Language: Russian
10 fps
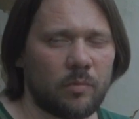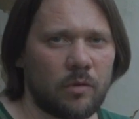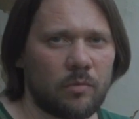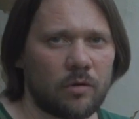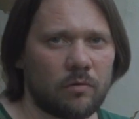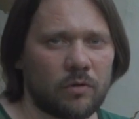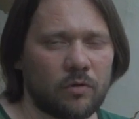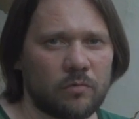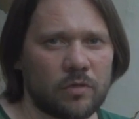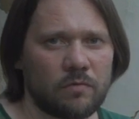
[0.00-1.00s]
К примеру, в
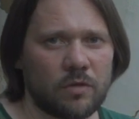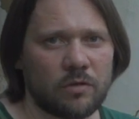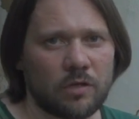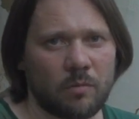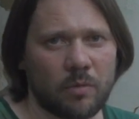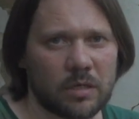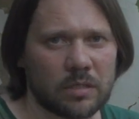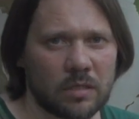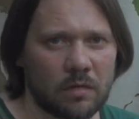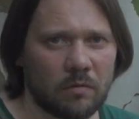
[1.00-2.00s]
одном из видео я
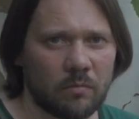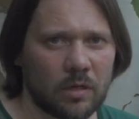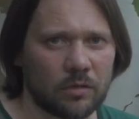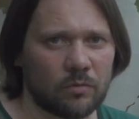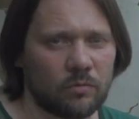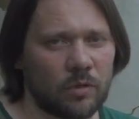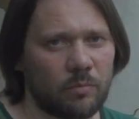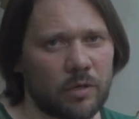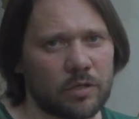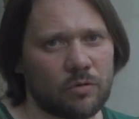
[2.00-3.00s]
показал вам,
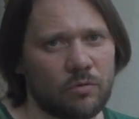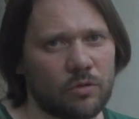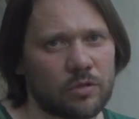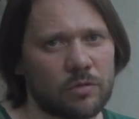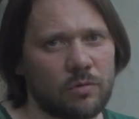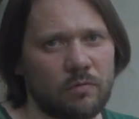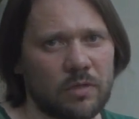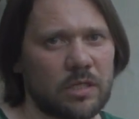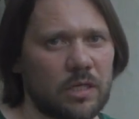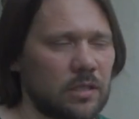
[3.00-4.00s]
откуда происходит
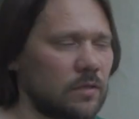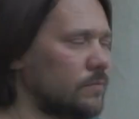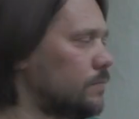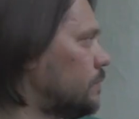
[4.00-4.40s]
слово «дети»